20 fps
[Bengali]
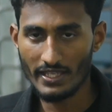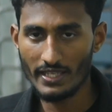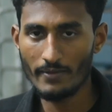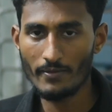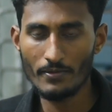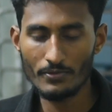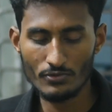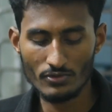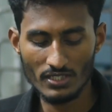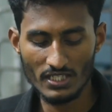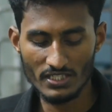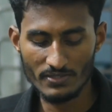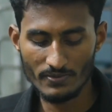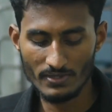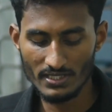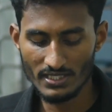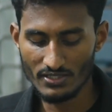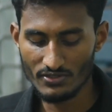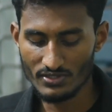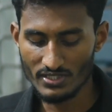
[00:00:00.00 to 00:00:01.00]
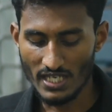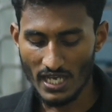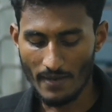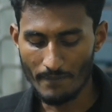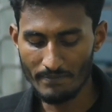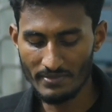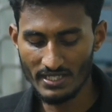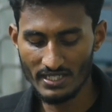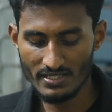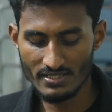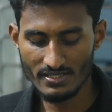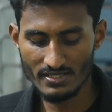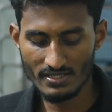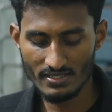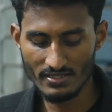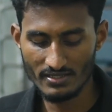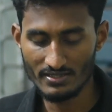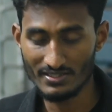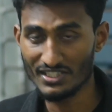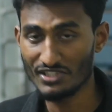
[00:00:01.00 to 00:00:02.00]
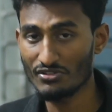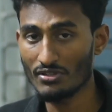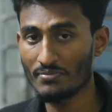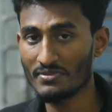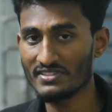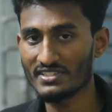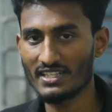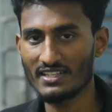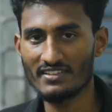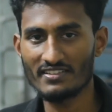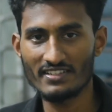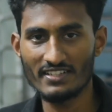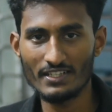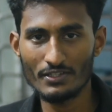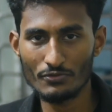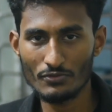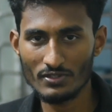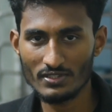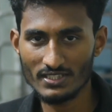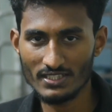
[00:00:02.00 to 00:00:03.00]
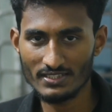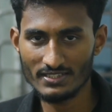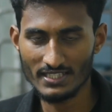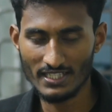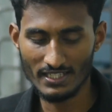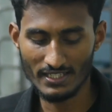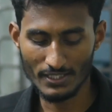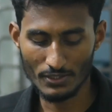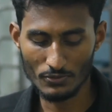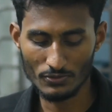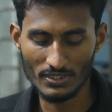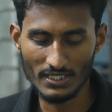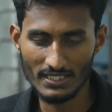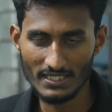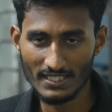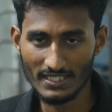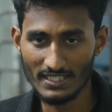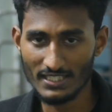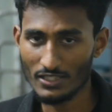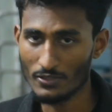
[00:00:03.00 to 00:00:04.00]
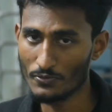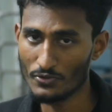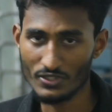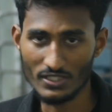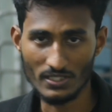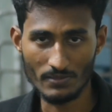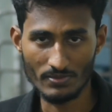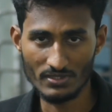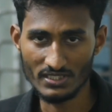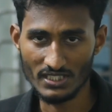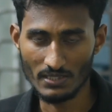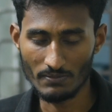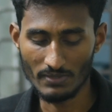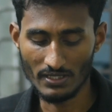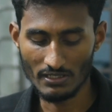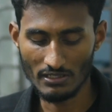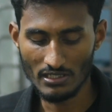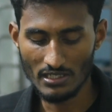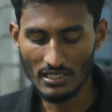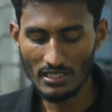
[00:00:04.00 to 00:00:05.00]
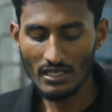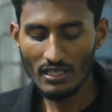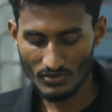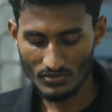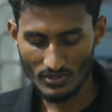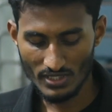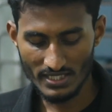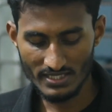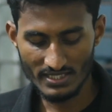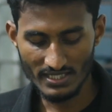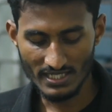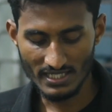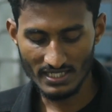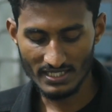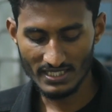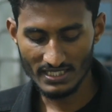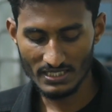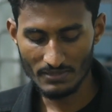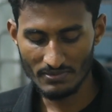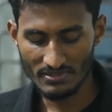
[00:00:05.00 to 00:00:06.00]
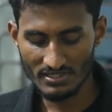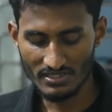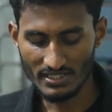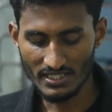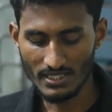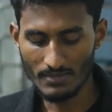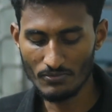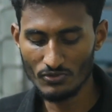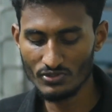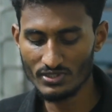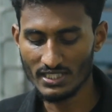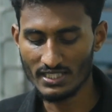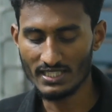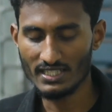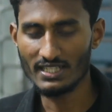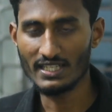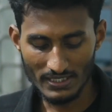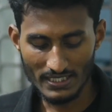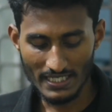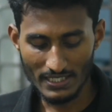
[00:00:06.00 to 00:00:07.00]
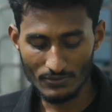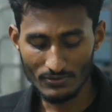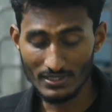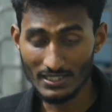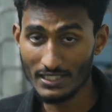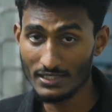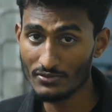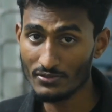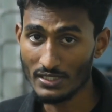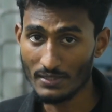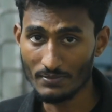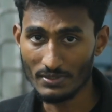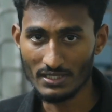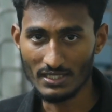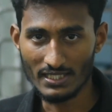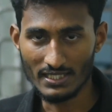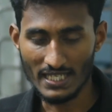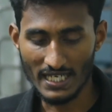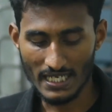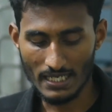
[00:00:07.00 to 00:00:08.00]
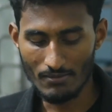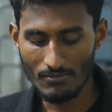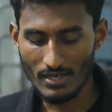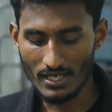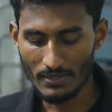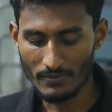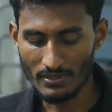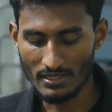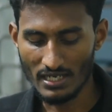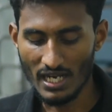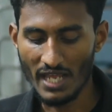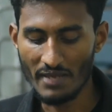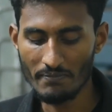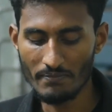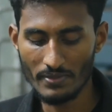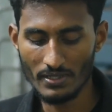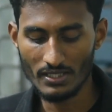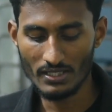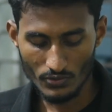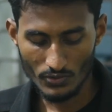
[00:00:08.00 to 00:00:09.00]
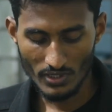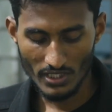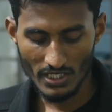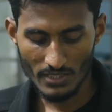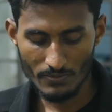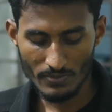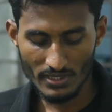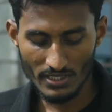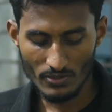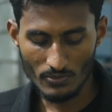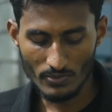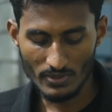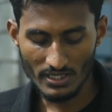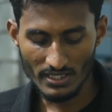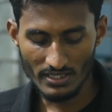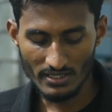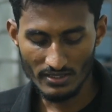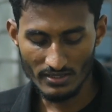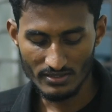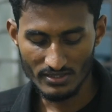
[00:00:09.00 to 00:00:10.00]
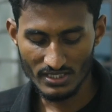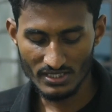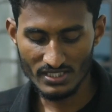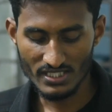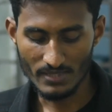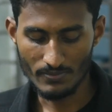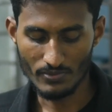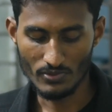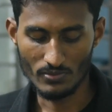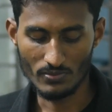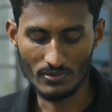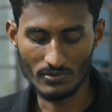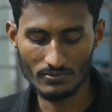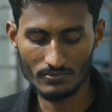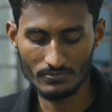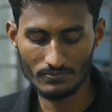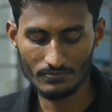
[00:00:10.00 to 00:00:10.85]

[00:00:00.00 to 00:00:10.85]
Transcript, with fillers: এভাবে চলে আসবে দেন হচ্ছে আপডেটস যেহেতু আপনি চ্যানেল ক্রিয়েট করেছেন চ্যানেলটা কোথায় থাকে অবশ্যই আপনি জানবেন তো এই যে এখানে দেখতে পাচ্ছেন ডেমো চ্যানেল এটা এখন ডিলিট করে আপনাদেরকে দেখাবো একেবারে লাইভ তো এরপর এটার উপরে জাস্ট স্টেপ করবো